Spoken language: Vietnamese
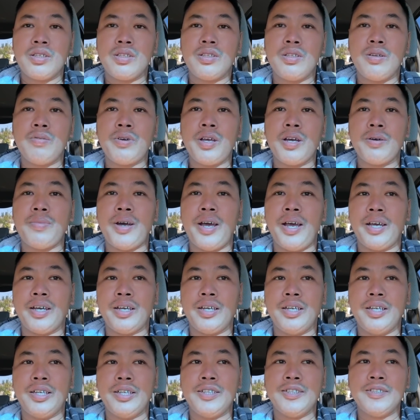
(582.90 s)
chúc các
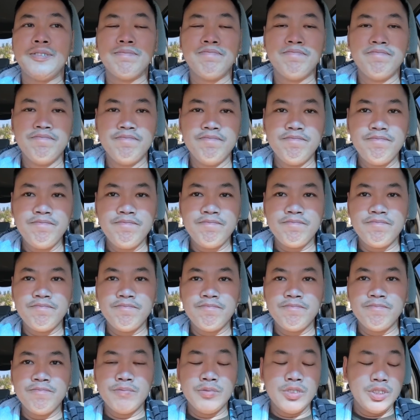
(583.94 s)
bạn
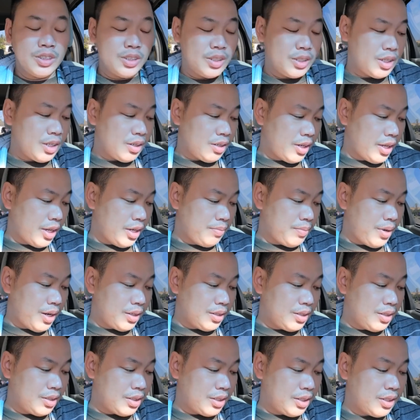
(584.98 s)
chắc có lẽ anh
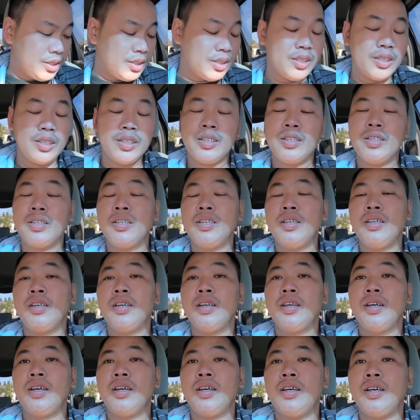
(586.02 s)
bận nữa rồi
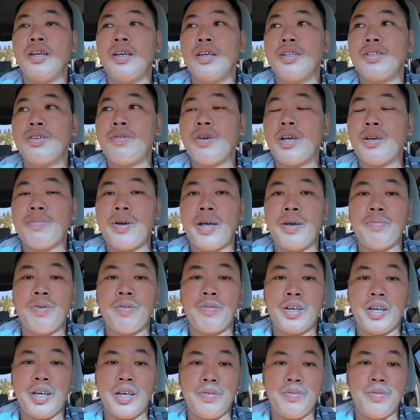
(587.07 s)
à, chúc các bạn
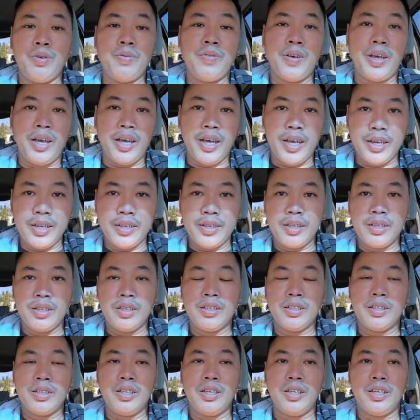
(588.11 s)
một ngày vui vẻ
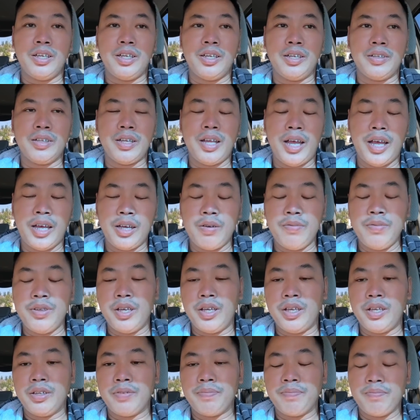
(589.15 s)
thì à, ai cũng
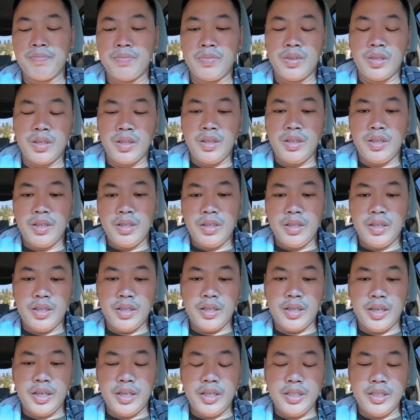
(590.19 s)
vậy
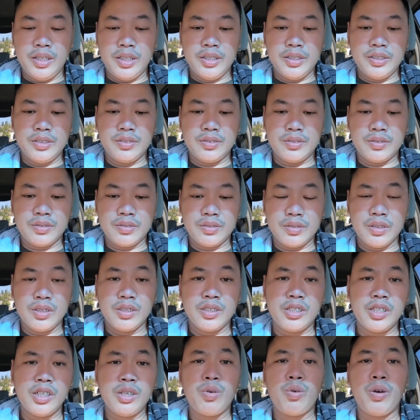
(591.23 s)
cái à,
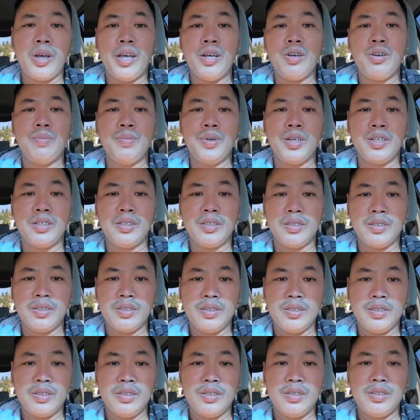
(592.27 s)
sức khỏe của mình
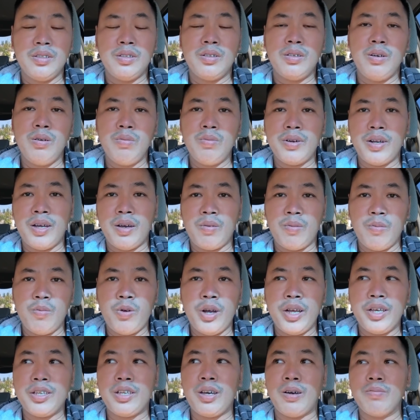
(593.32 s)
lúc nào cũng
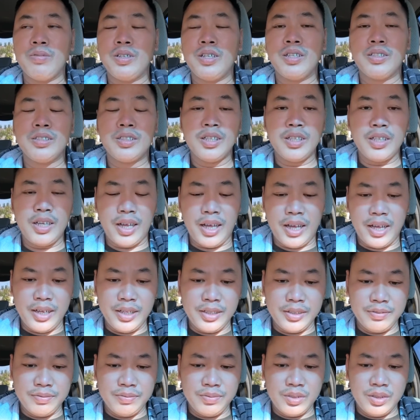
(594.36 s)
quan trọng hơn tất cả
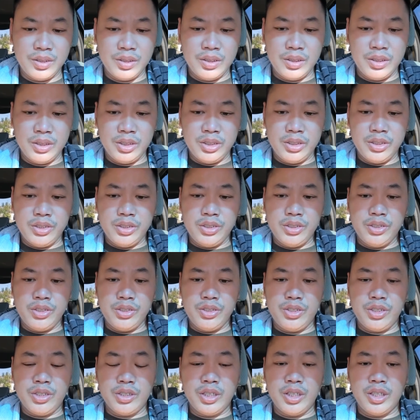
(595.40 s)

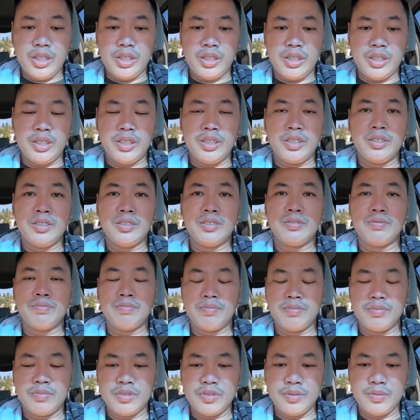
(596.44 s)
cho nên à,
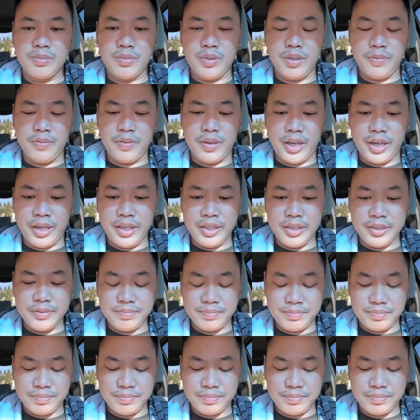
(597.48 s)
mình phải